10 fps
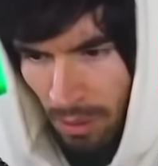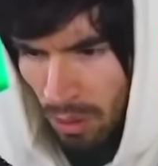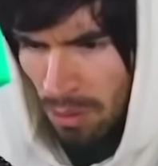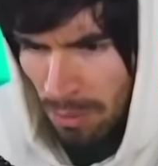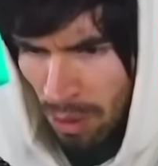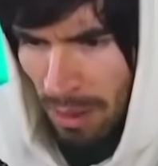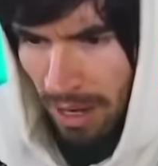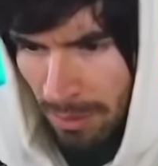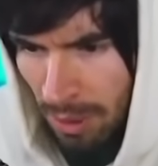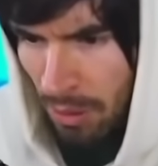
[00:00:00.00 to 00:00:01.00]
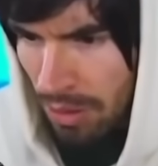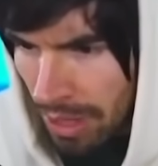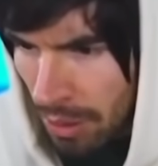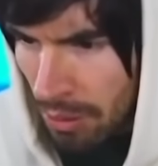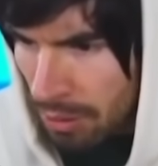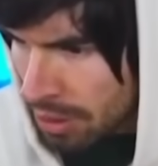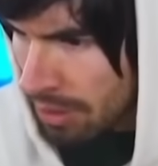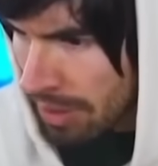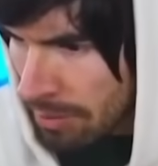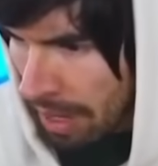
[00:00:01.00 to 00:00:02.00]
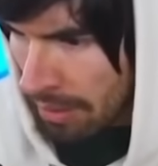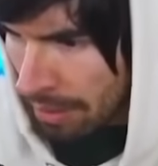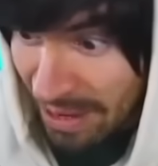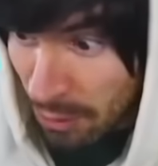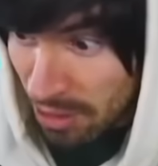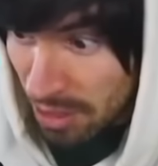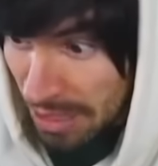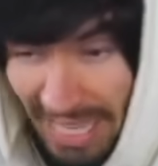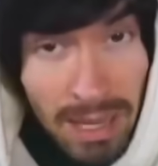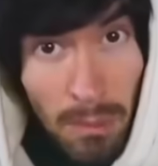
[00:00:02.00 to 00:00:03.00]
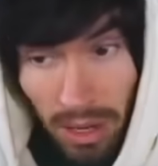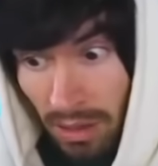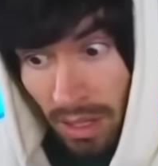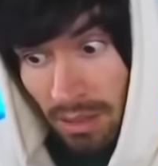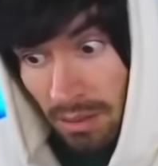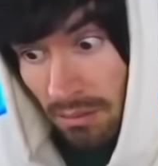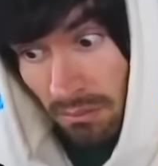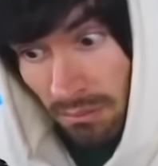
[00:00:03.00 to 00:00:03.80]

Corro un poco más rápido cuando tengo el cuchillo equipado. Llevo siete muertes.